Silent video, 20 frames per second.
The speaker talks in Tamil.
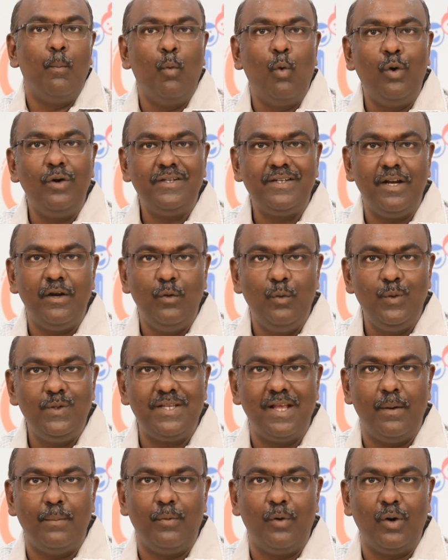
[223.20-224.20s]
மோஷன்
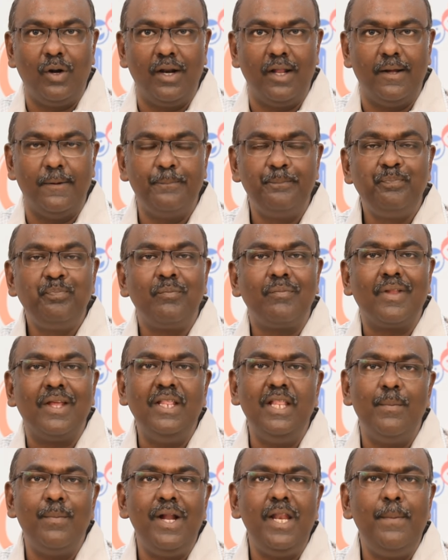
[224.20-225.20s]
லூஸாக போகலாம்
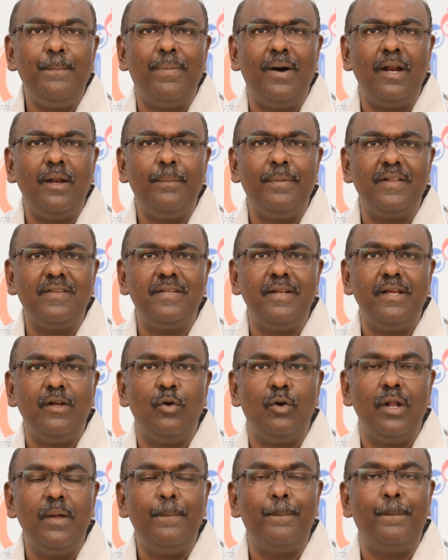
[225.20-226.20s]
இந்த மாதிரி பல
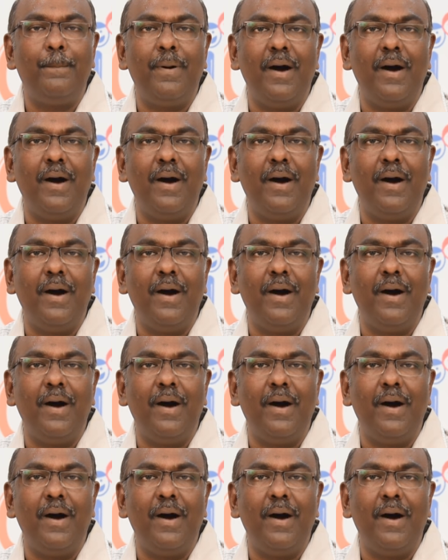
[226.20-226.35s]
பிரச்சனைகளோட